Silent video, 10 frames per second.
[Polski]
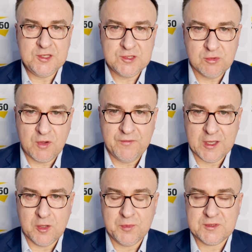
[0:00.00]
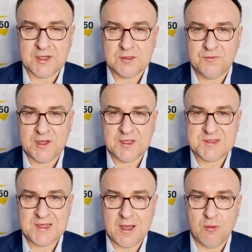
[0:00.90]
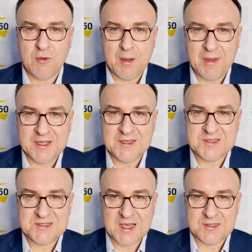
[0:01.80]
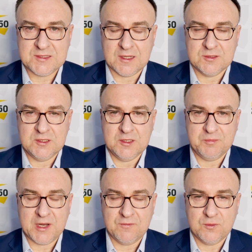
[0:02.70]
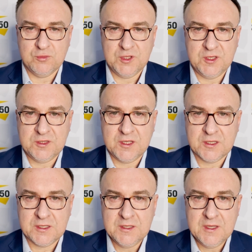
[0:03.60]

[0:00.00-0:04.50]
i surowego potraktowania za łamanie zasad i praw unijnych,